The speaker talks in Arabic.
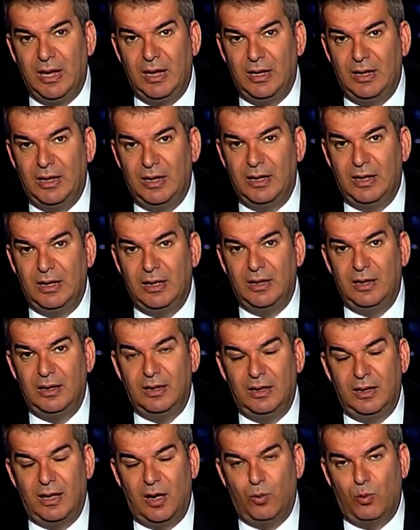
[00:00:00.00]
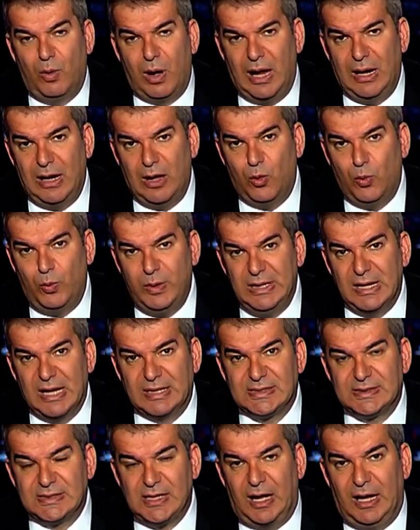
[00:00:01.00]
أو على
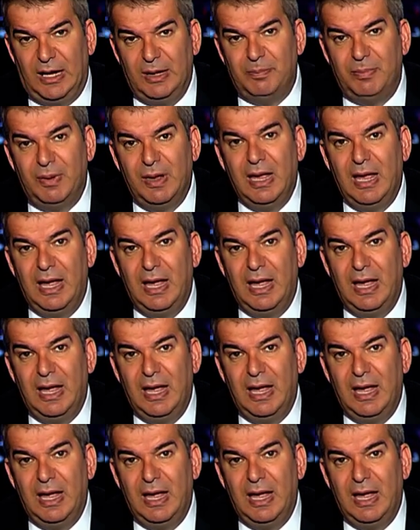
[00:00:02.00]
هوية صاحب